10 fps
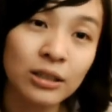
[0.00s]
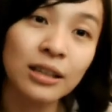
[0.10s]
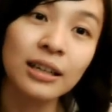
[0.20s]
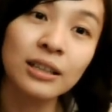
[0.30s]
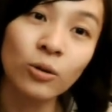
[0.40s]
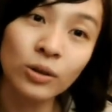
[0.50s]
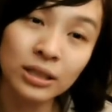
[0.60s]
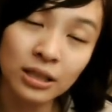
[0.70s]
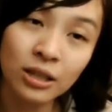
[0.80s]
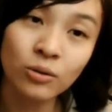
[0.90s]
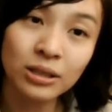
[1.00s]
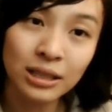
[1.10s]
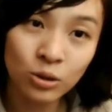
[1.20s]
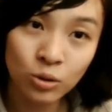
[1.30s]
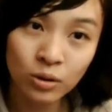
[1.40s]
那可能会是你有
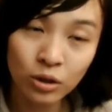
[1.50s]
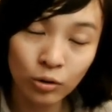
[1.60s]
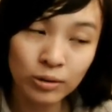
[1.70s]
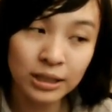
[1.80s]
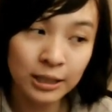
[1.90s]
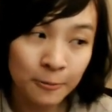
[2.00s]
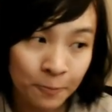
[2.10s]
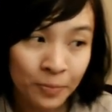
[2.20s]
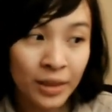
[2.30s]
兴趣的东西。